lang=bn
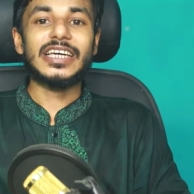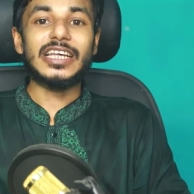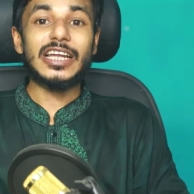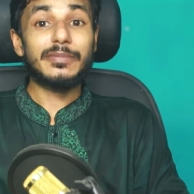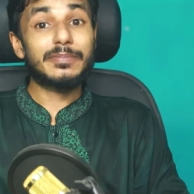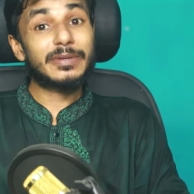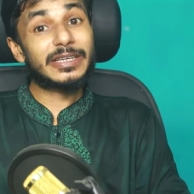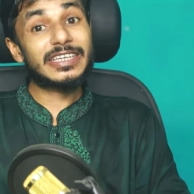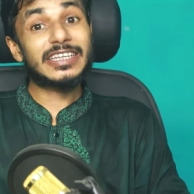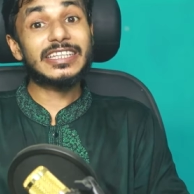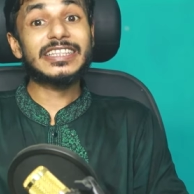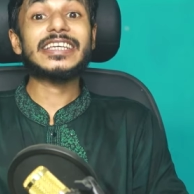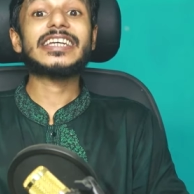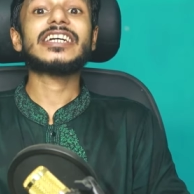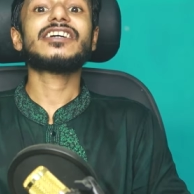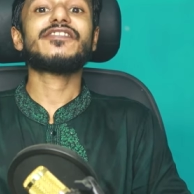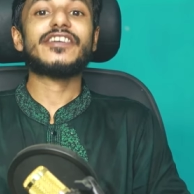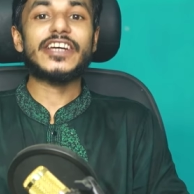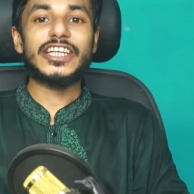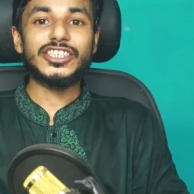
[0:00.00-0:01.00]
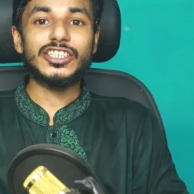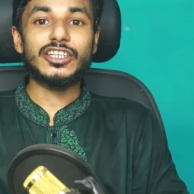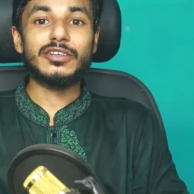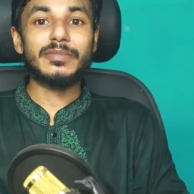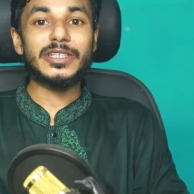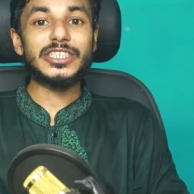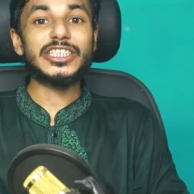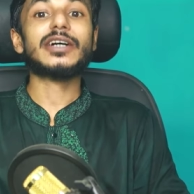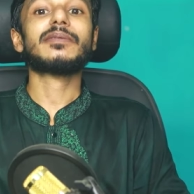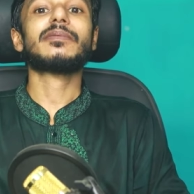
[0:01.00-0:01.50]
যারা বিকৃতিকে ফ্যাশন
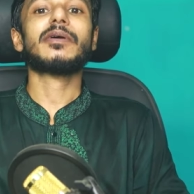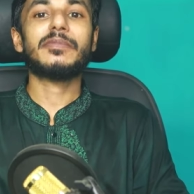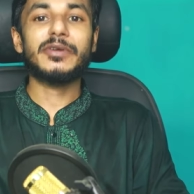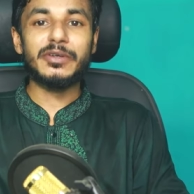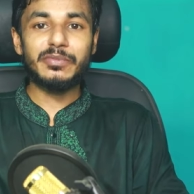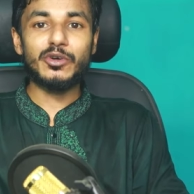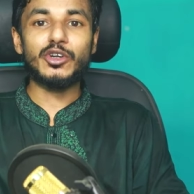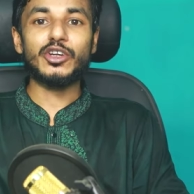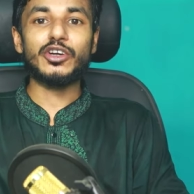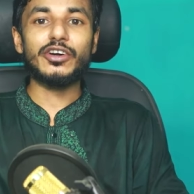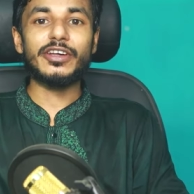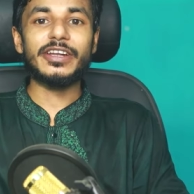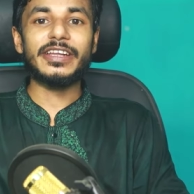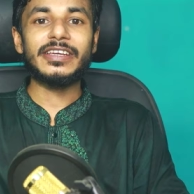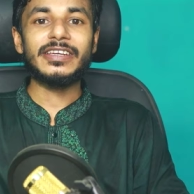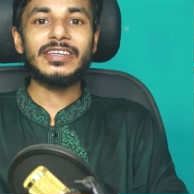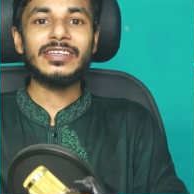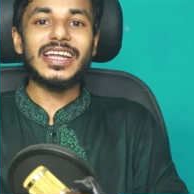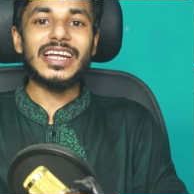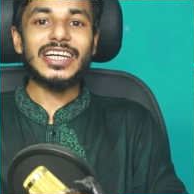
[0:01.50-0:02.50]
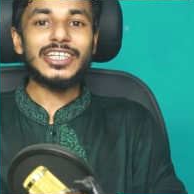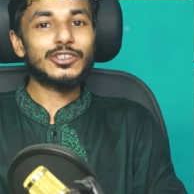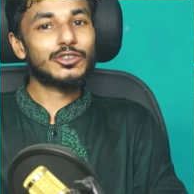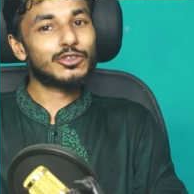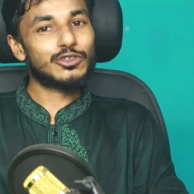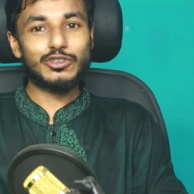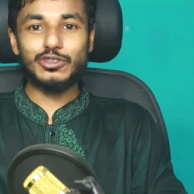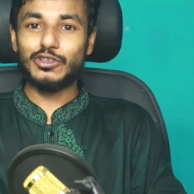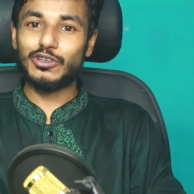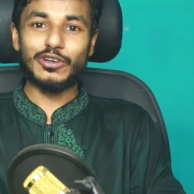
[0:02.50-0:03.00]
বা স্বাভাবিক মনে করে তারা
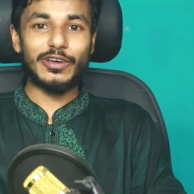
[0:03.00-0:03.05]
সুস্থ